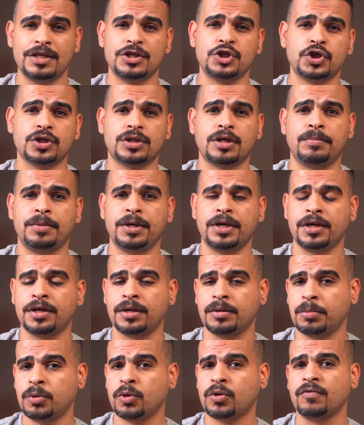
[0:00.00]
الشيء طبيعي
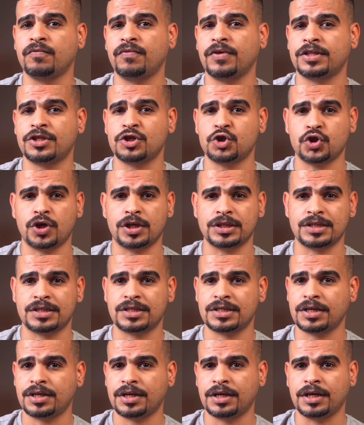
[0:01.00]
بحكم فئة الجهاز
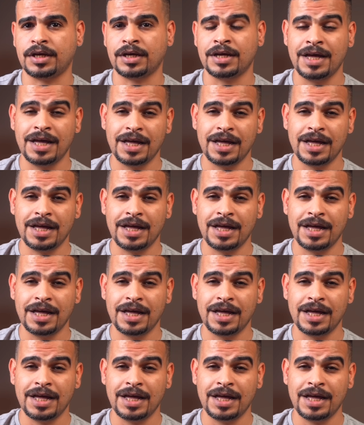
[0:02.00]
السعرية